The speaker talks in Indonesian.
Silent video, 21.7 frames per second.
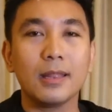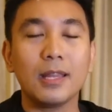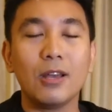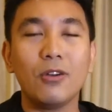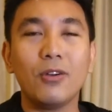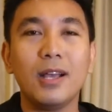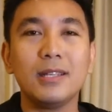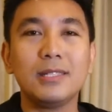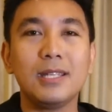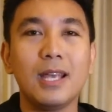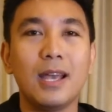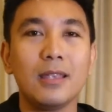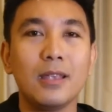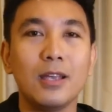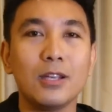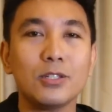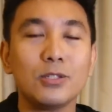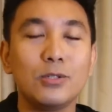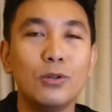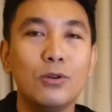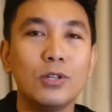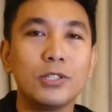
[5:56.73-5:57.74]
tahu nggak sih
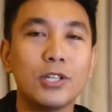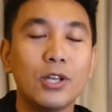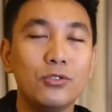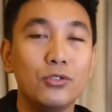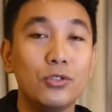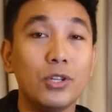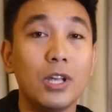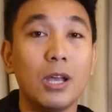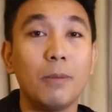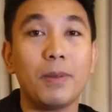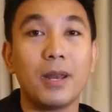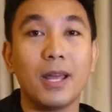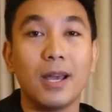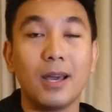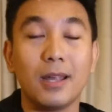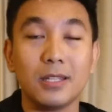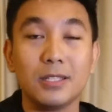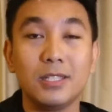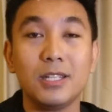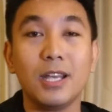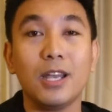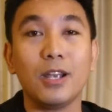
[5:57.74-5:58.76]
Anjas dulu saya juga pernah
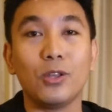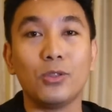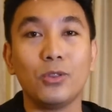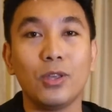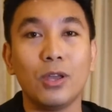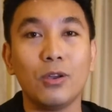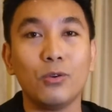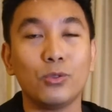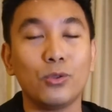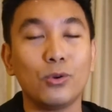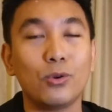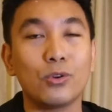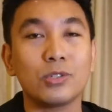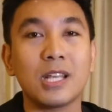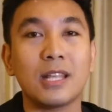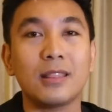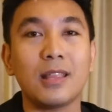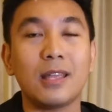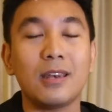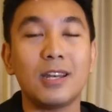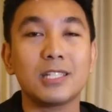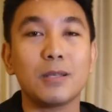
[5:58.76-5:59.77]
kerja gitu ya untuk
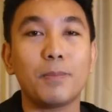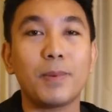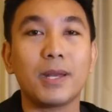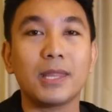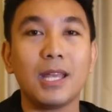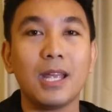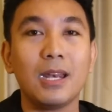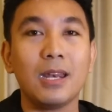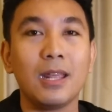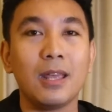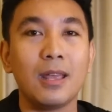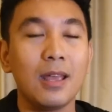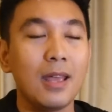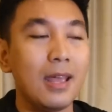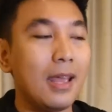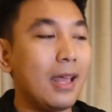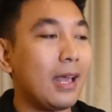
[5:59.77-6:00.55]
urusan tender seperti ini.